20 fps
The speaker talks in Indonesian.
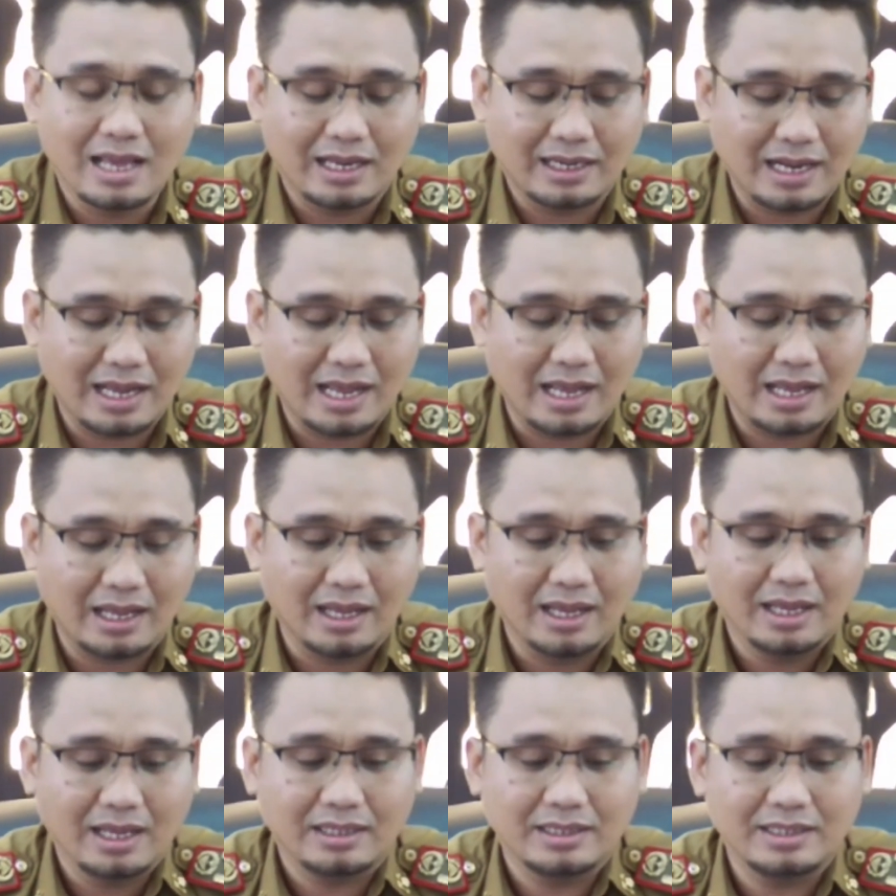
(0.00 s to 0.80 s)

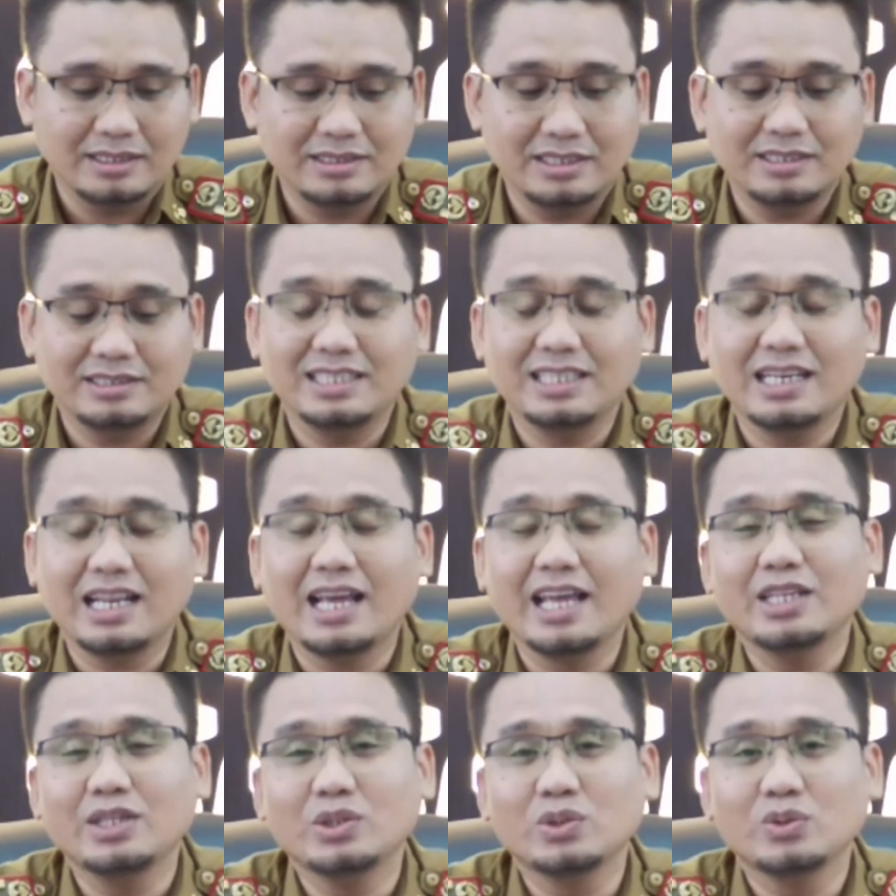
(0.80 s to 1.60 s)
Nah, di sisi
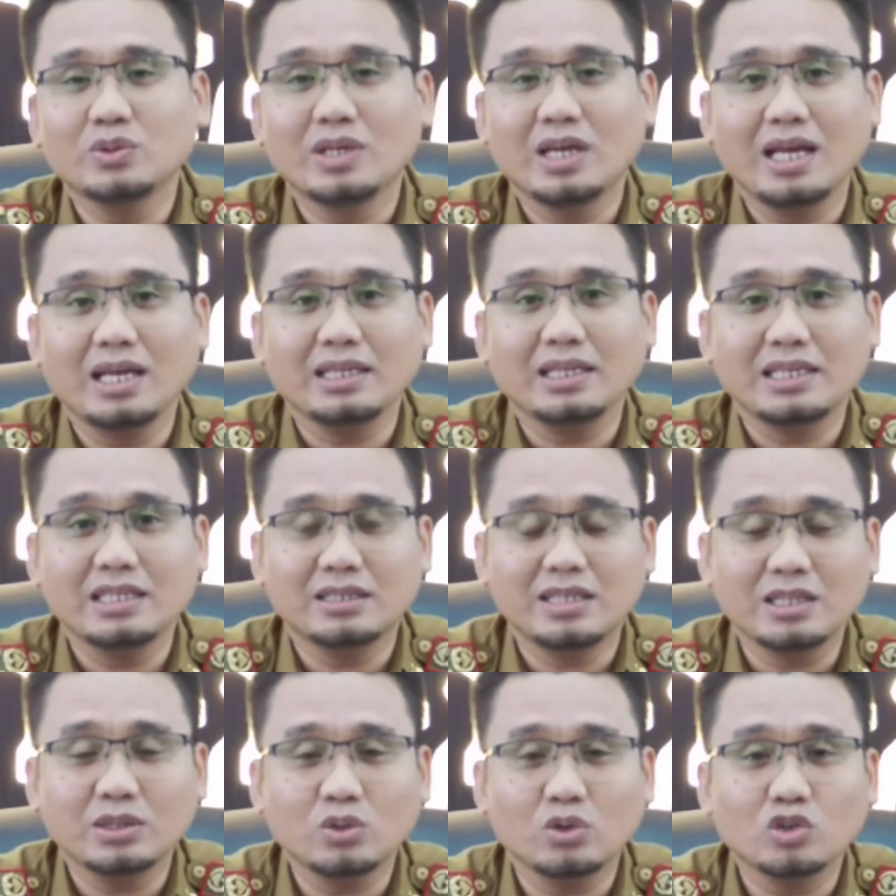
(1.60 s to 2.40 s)
lain juga
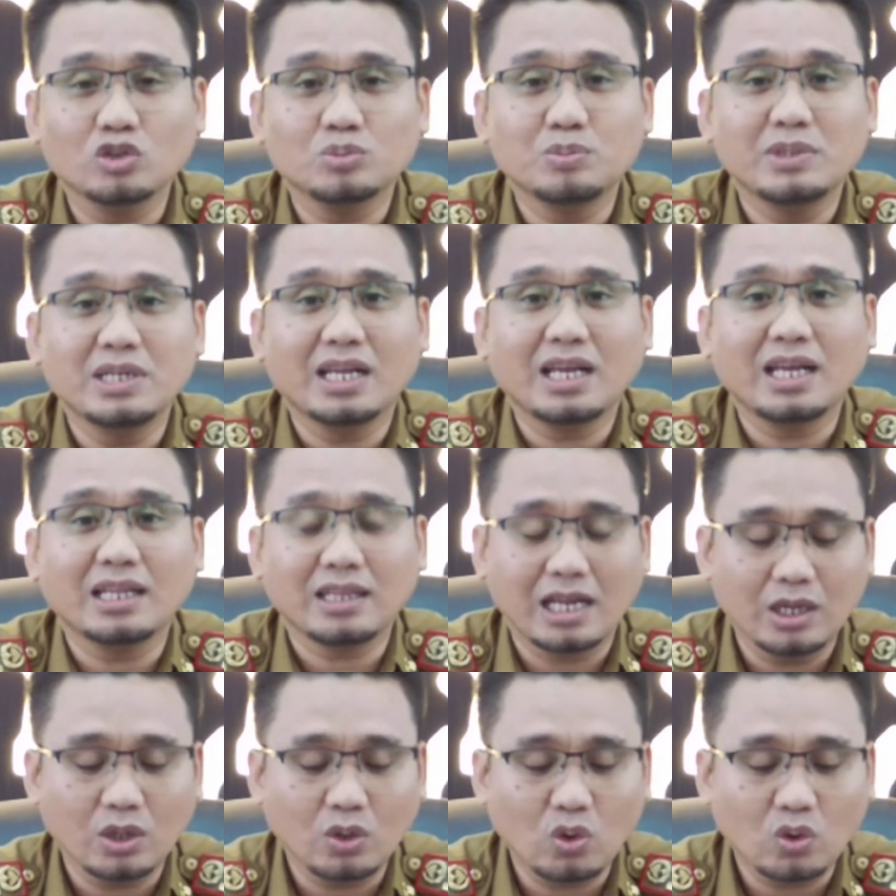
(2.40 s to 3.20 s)
kita terus
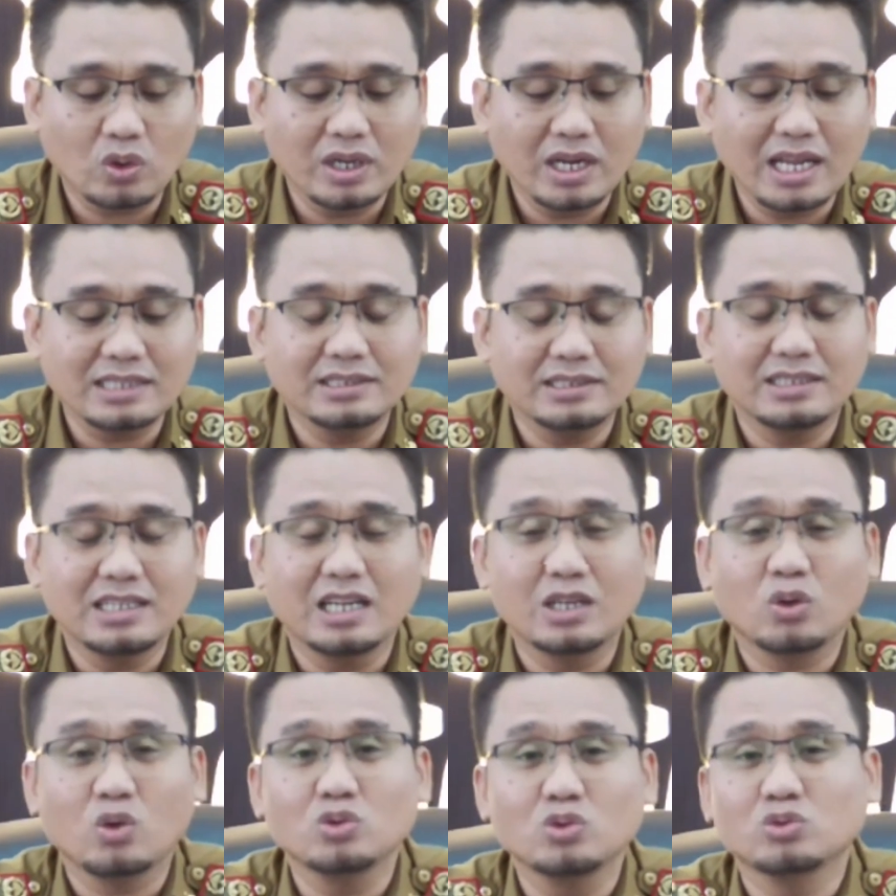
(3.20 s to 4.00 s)
meningkatkan koordinasi
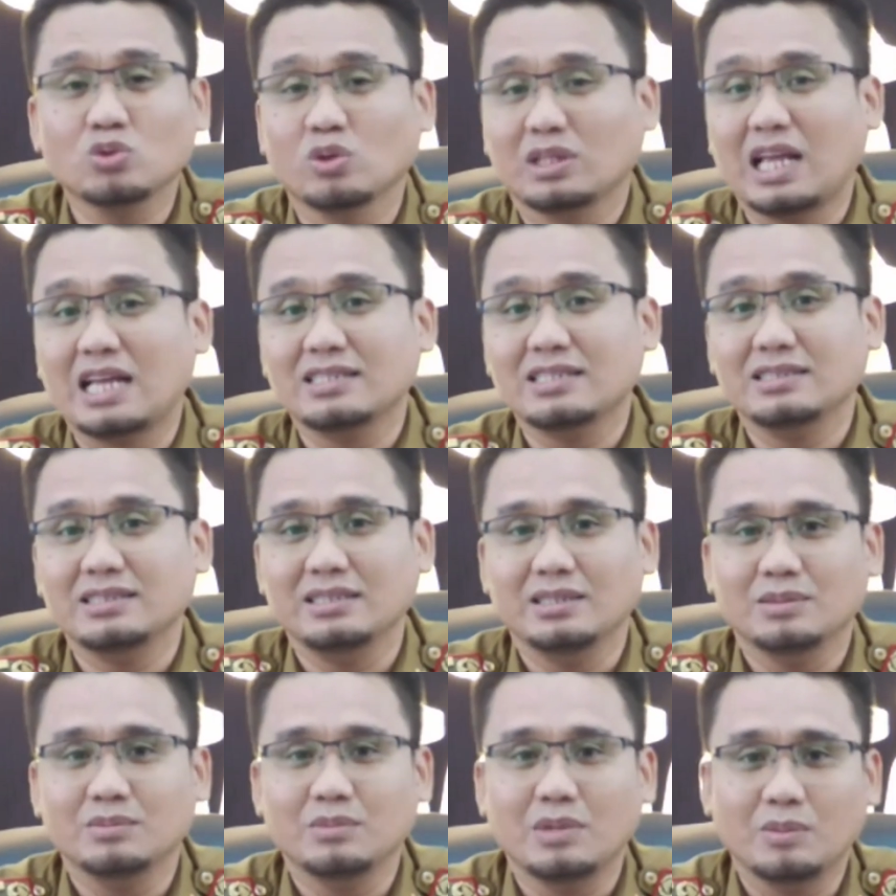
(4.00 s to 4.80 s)
dan
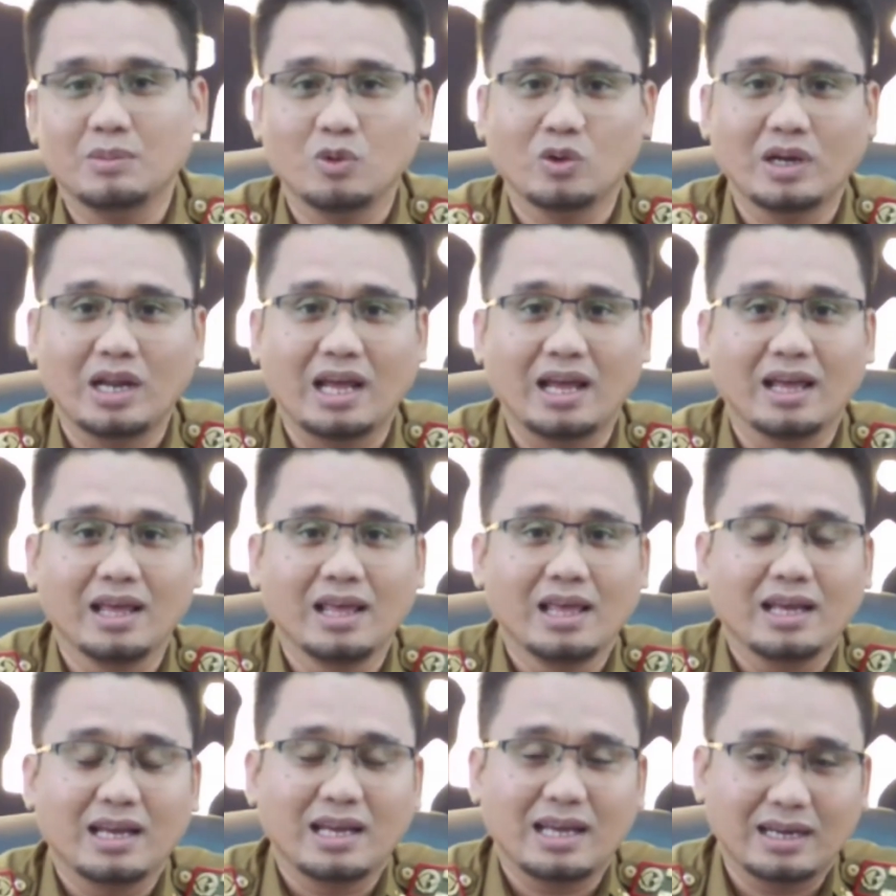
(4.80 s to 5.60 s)
konsultasi, Mbak Mona.
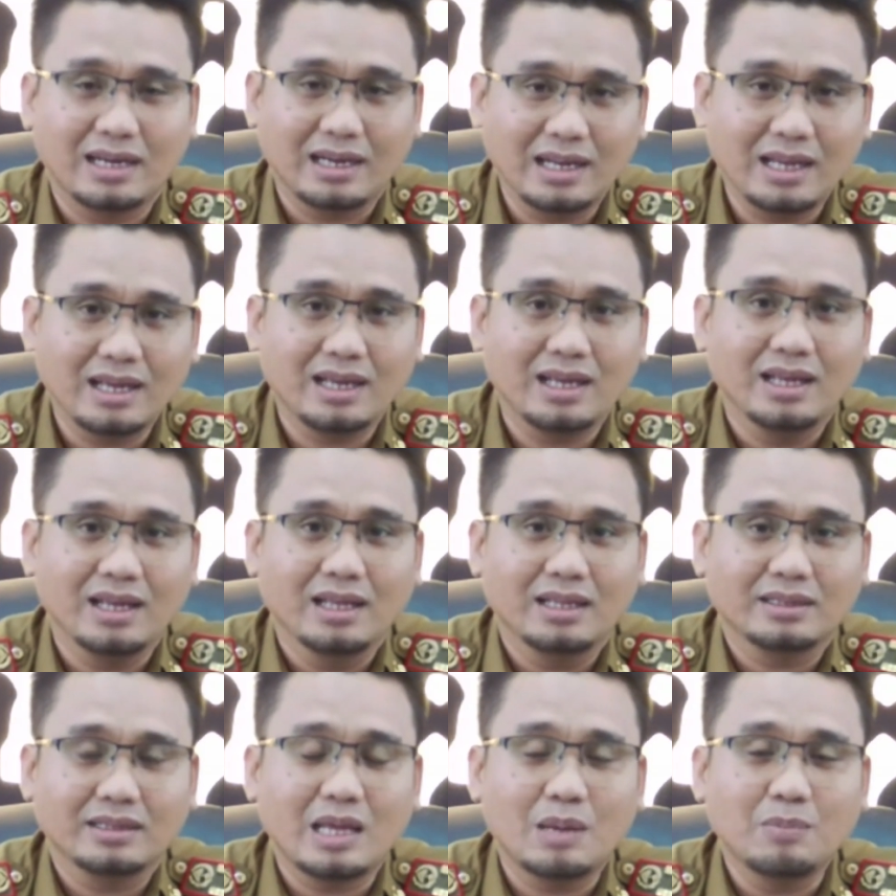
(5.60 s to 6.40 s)
Karena
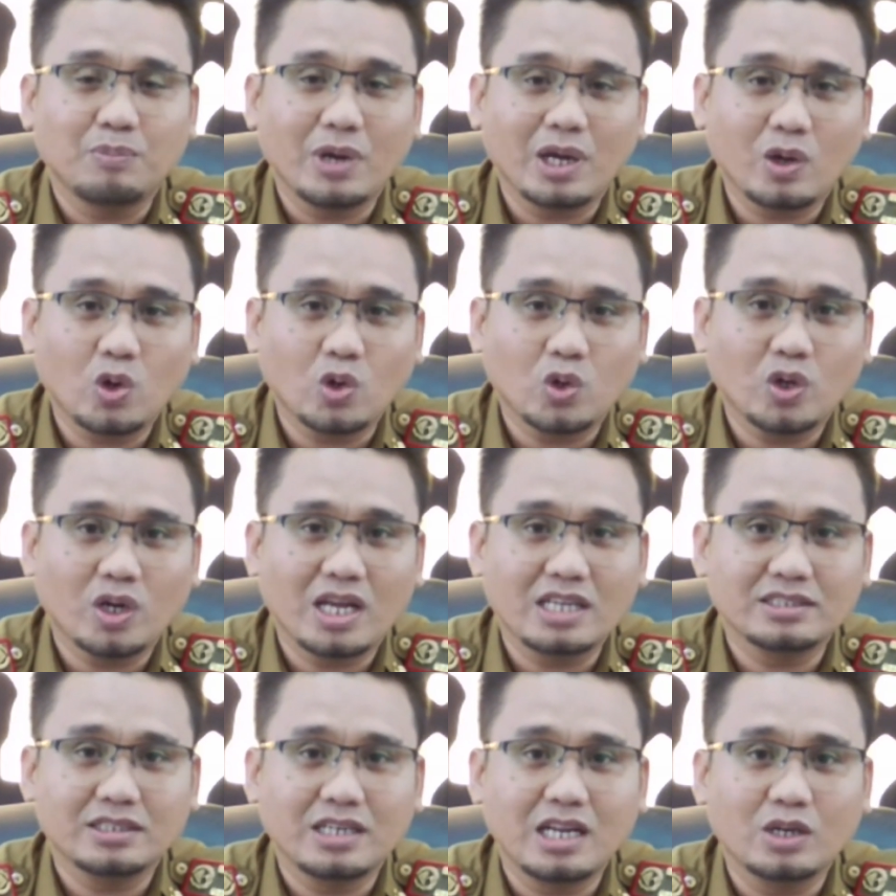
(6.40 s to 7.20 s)
tanpa
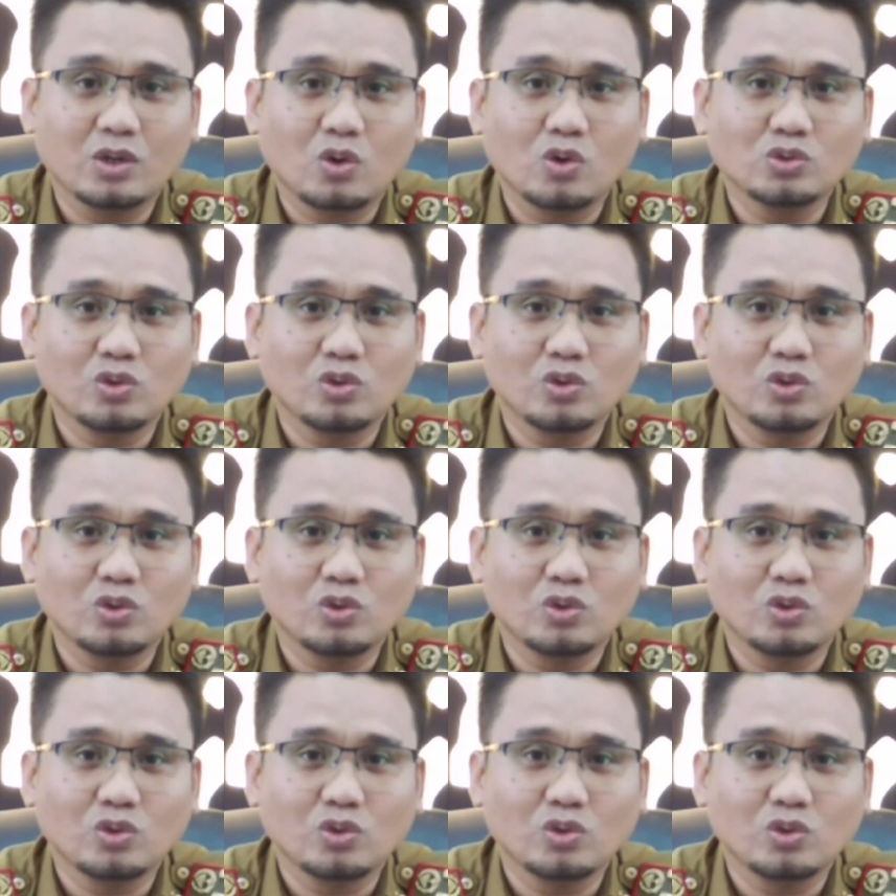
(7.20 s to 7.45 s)
koordinasi dan